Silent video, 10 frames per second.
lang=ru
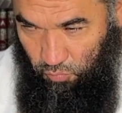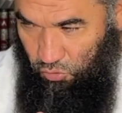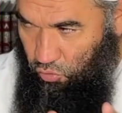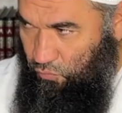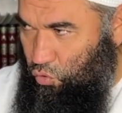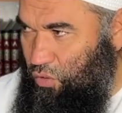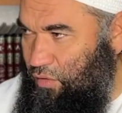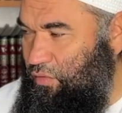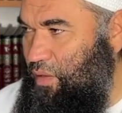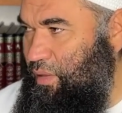пошло, все
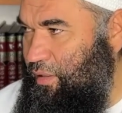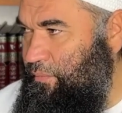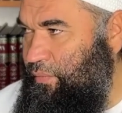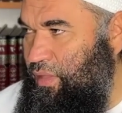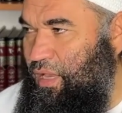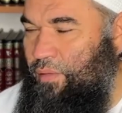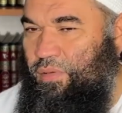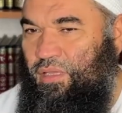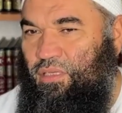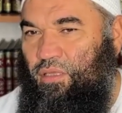это время
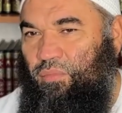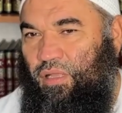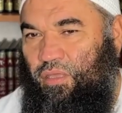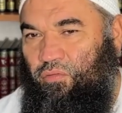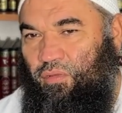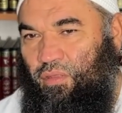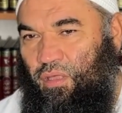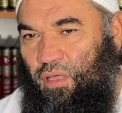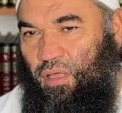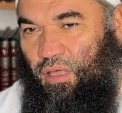обеденной молитвы.
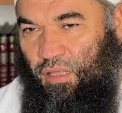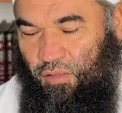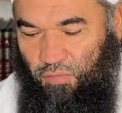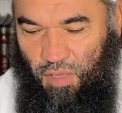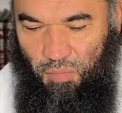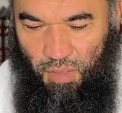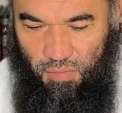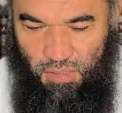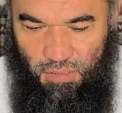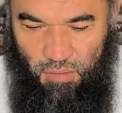Это время
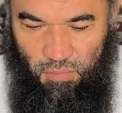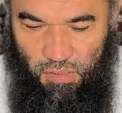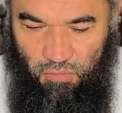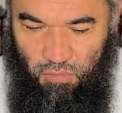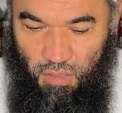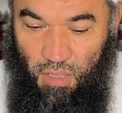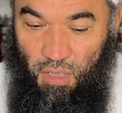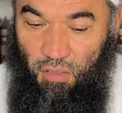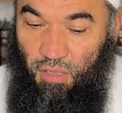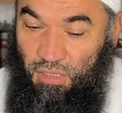обеденной молитвы.
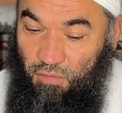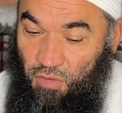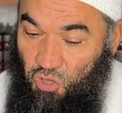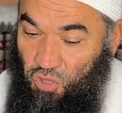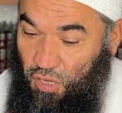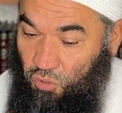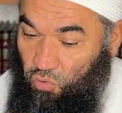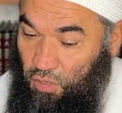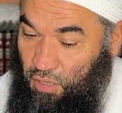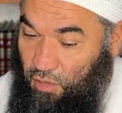Эти вещи, о
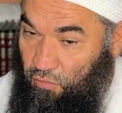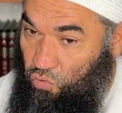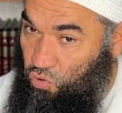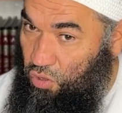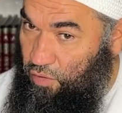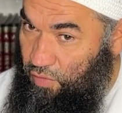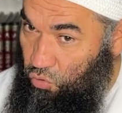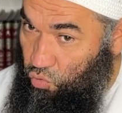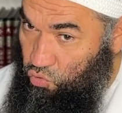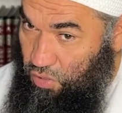которых я говорю,
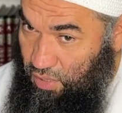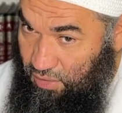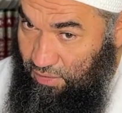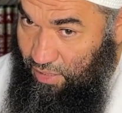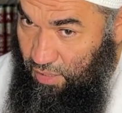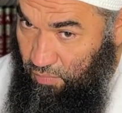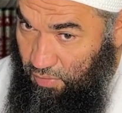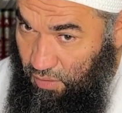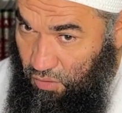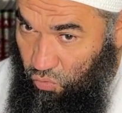человек должен о них знать,
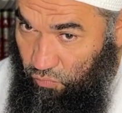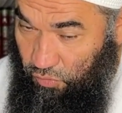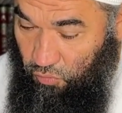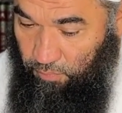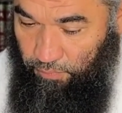баракалуфикум.